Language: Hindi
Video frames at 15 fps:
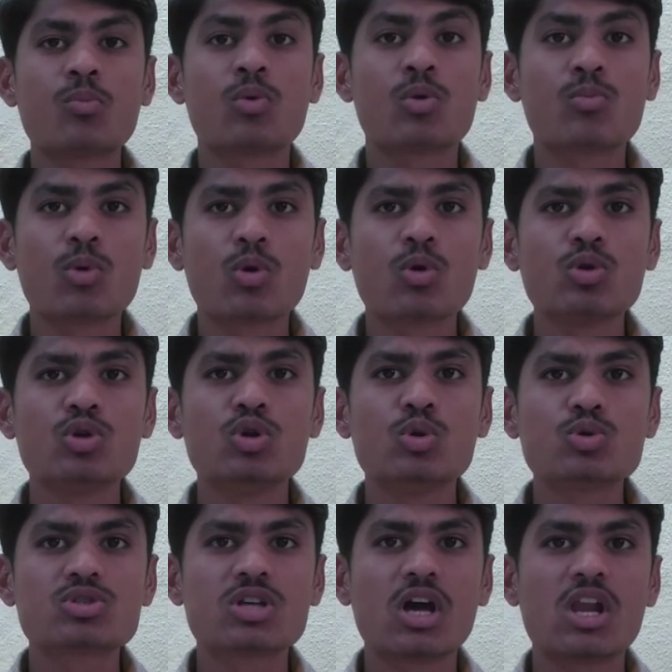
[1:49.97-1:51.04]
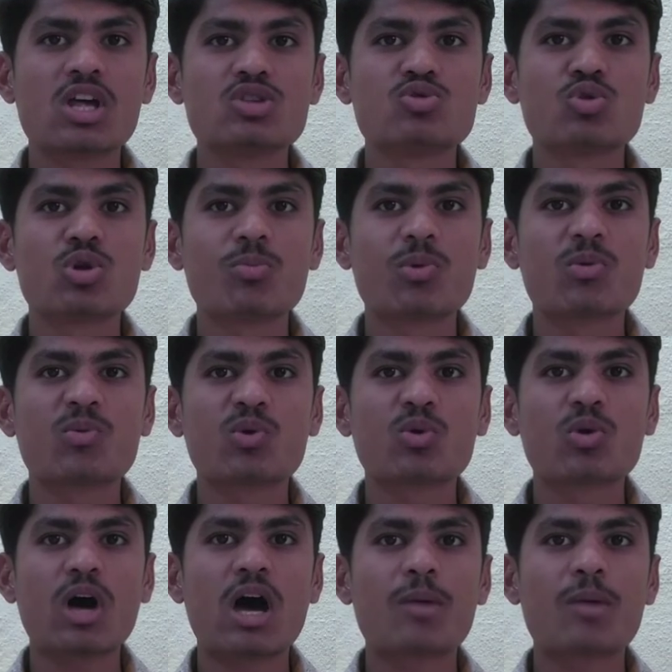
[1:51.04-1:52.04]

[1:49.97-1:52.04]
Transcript: प्रोमो कोड यूज करना है जो कि प्रोमो कोड